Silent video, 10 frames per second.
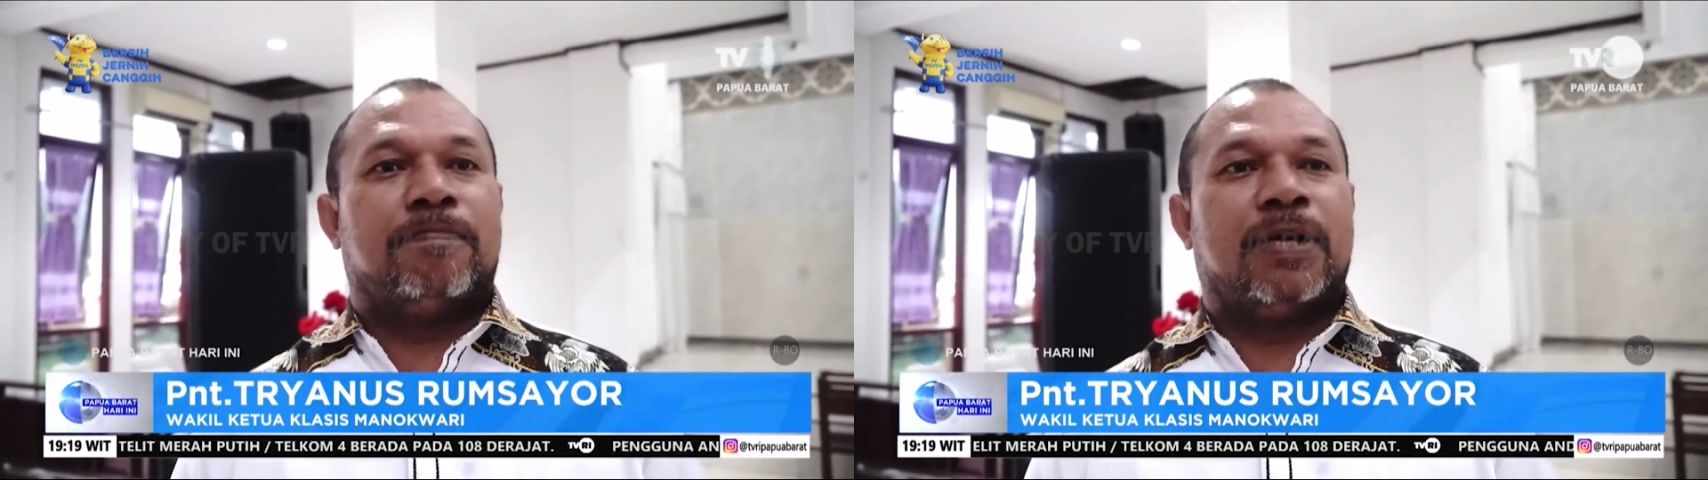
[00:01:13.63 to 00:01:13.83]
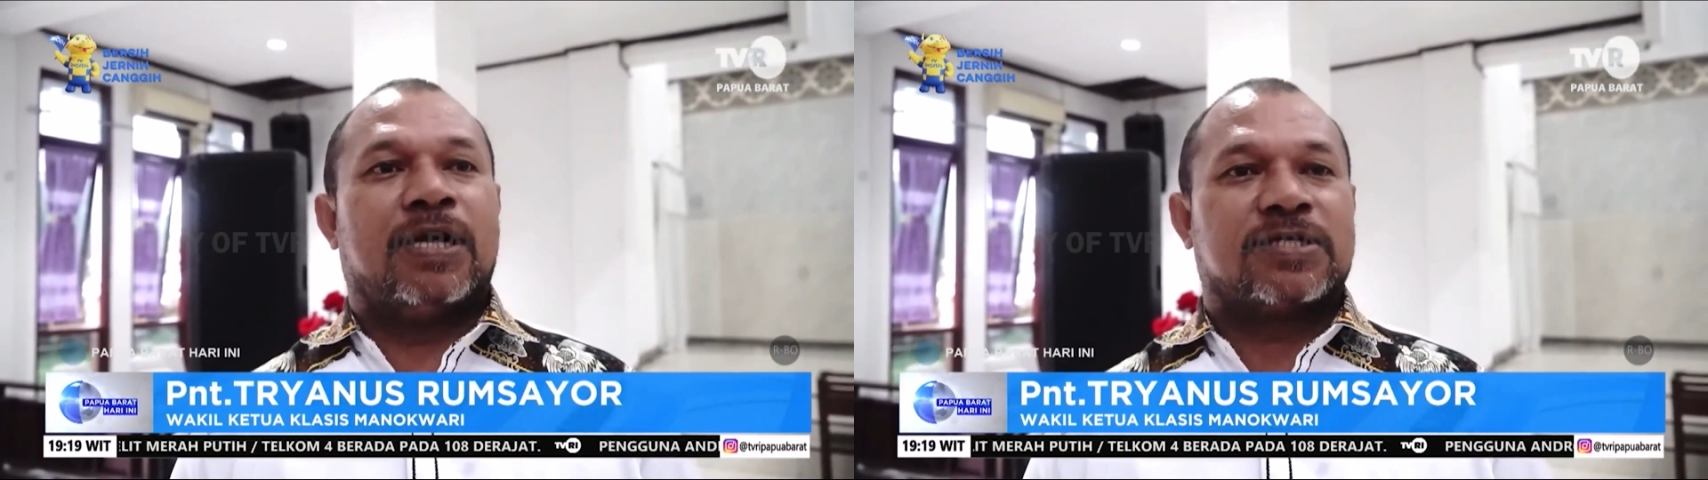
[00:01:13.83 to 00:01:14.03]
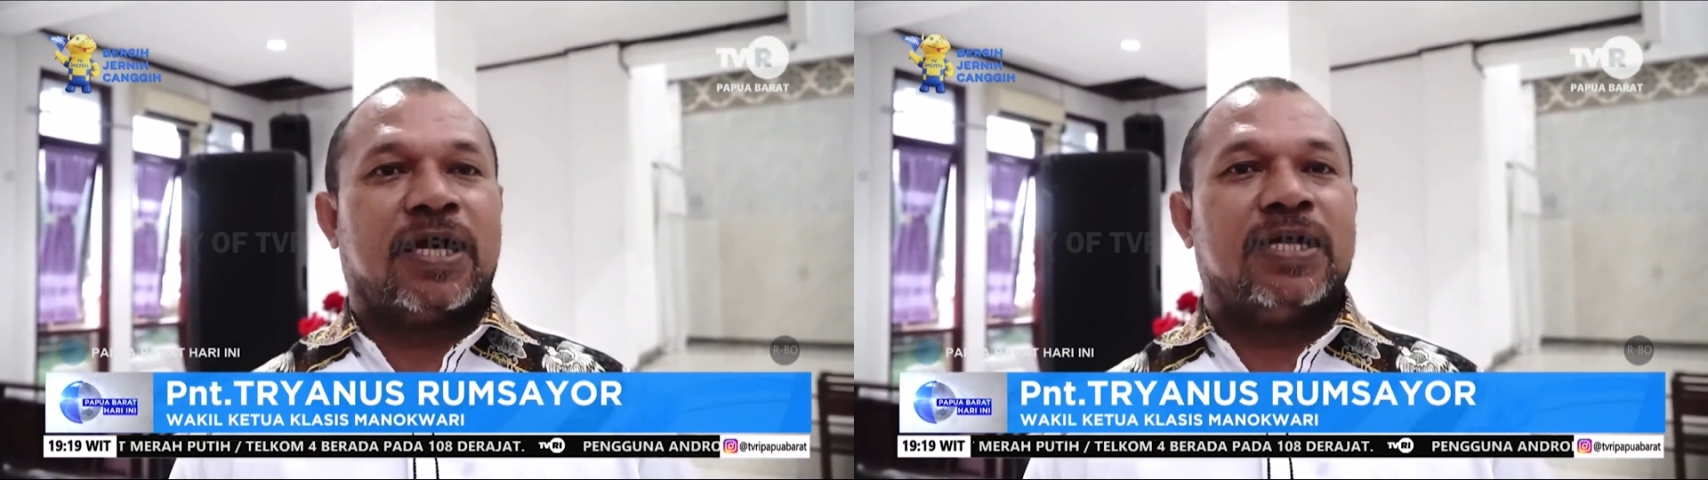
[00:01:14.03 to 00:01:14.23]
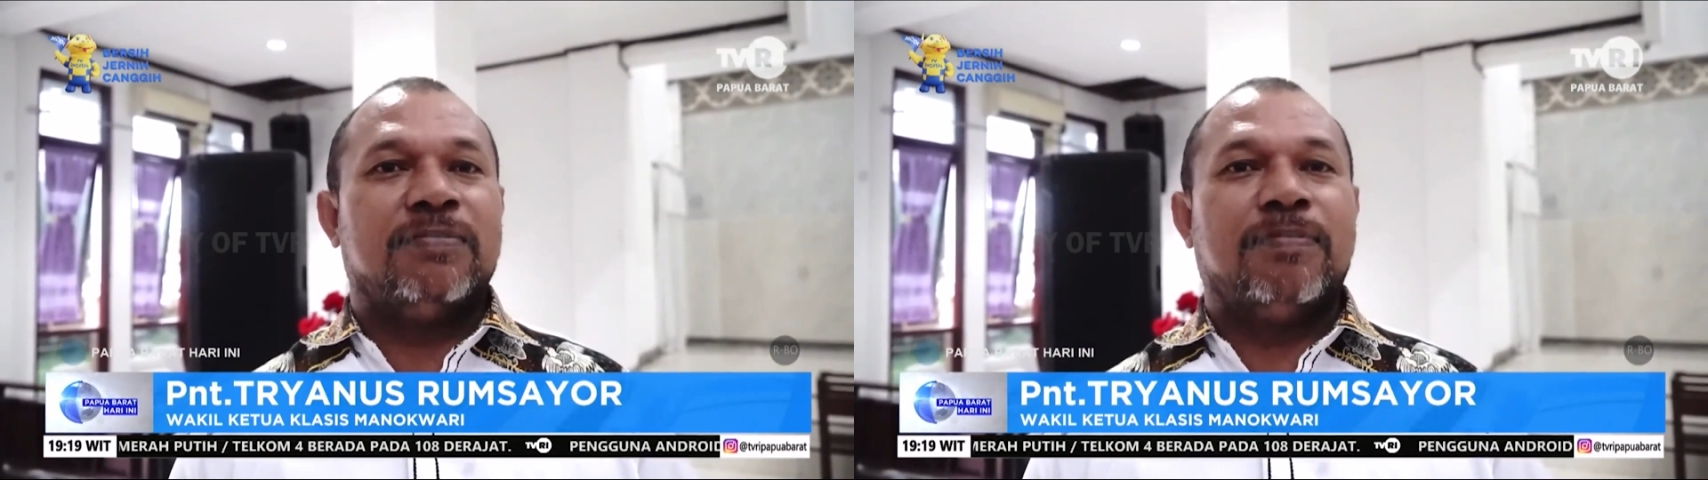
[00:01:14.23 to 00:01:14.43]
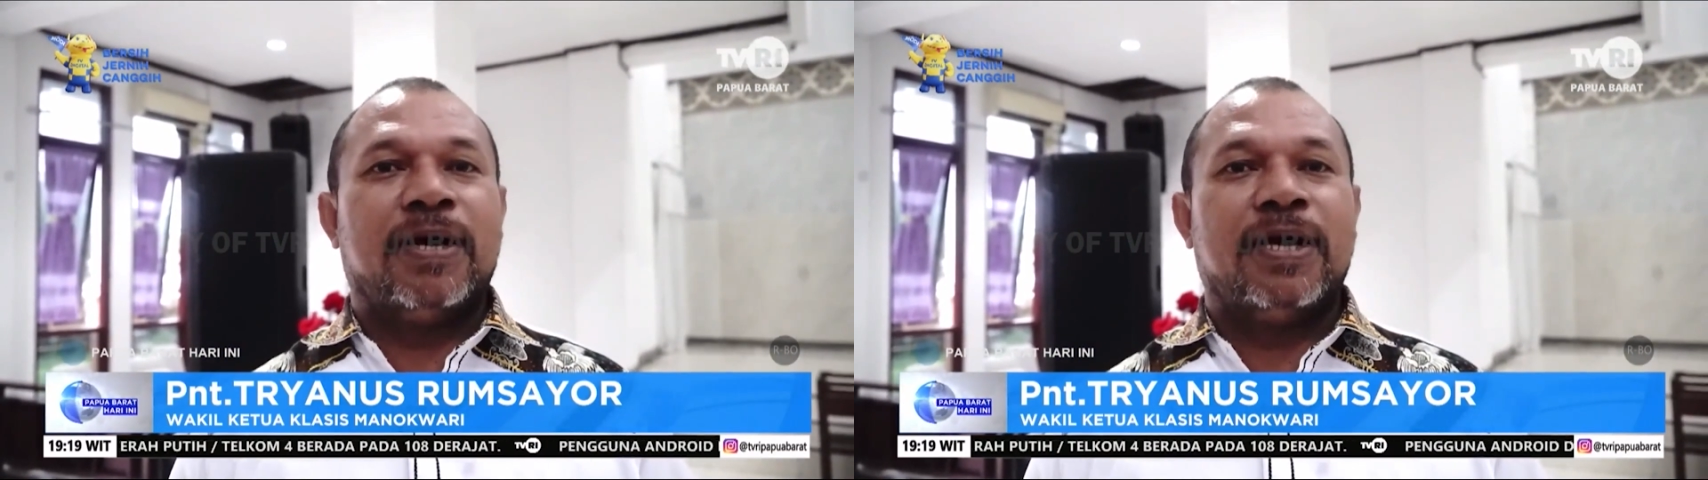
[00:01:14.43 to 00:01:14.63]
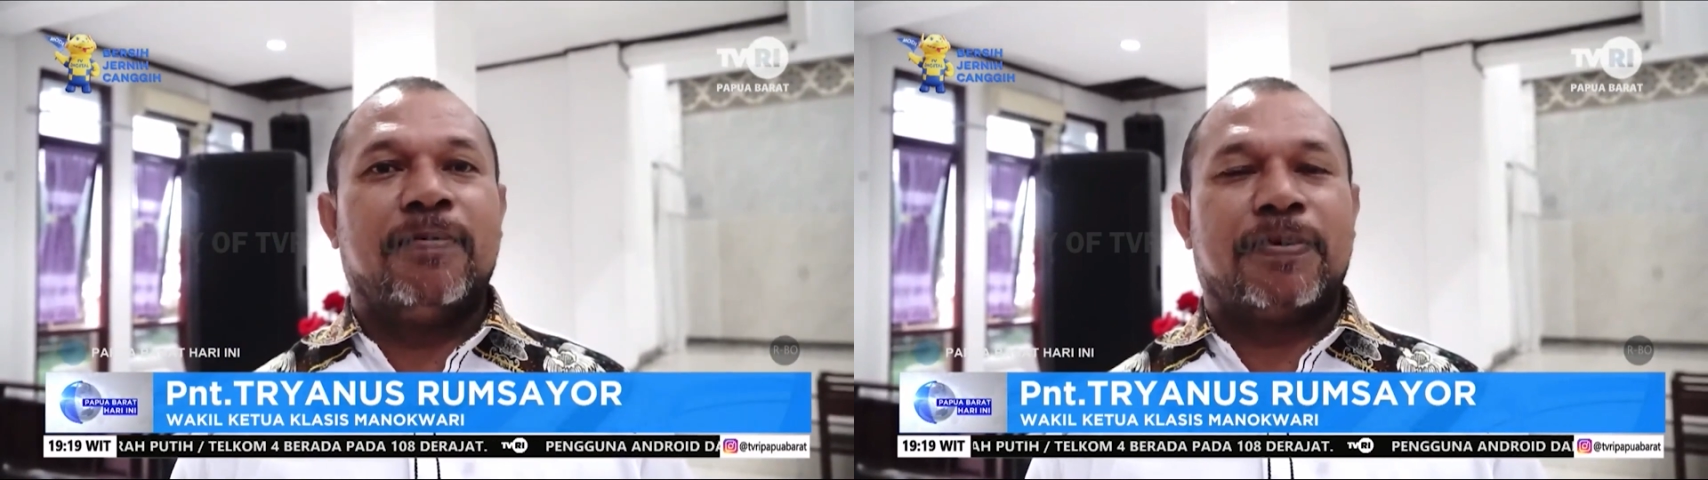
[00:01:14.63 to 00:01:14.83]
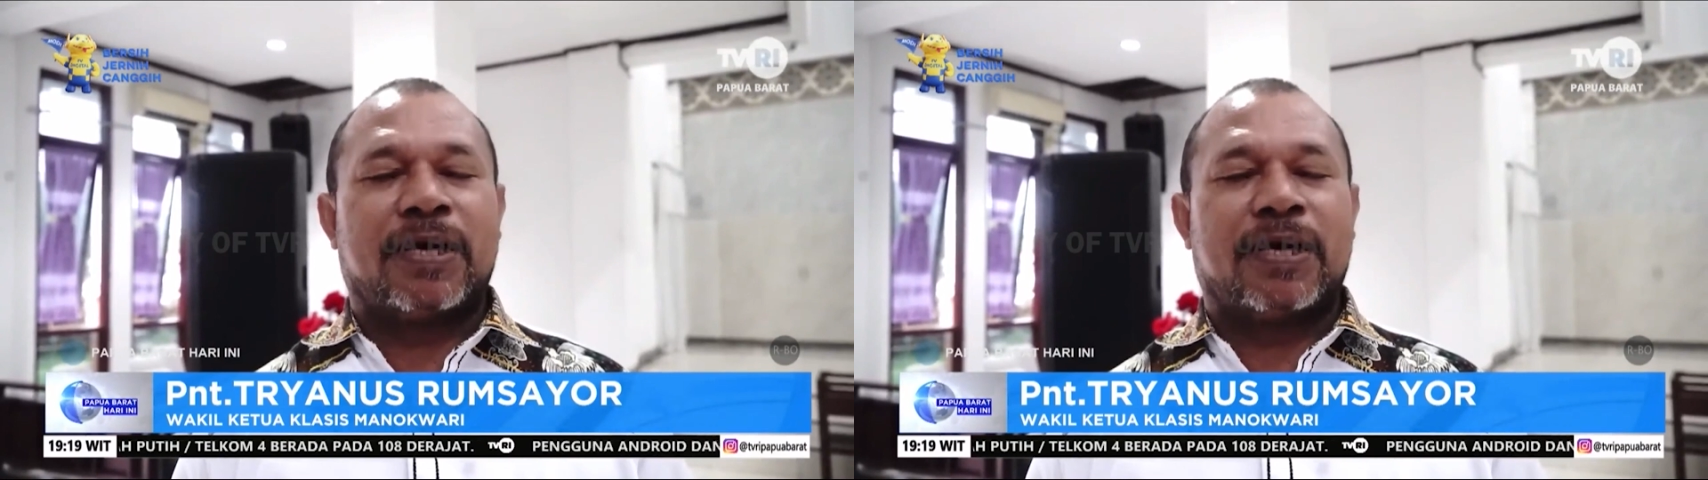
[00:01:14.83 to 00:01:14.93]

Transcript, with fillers: pelaksanaan ibadah